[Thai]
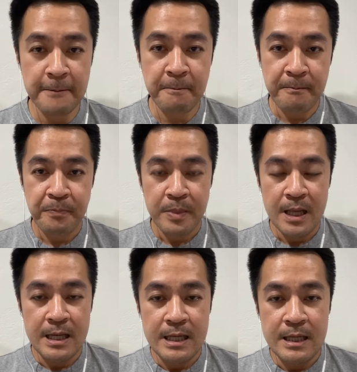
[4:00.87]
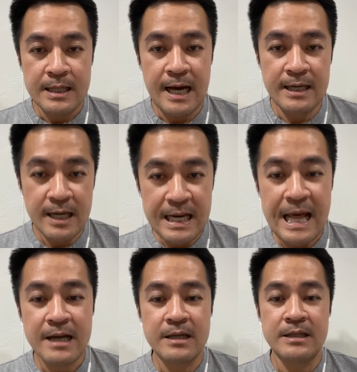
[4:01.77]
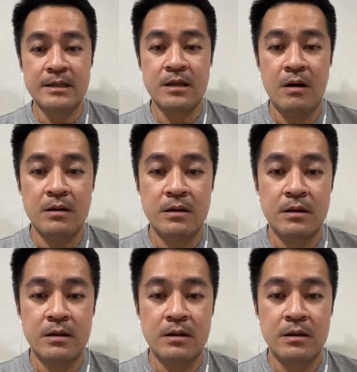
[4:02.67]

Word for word: งทางเลือกแรกก็คือต้อง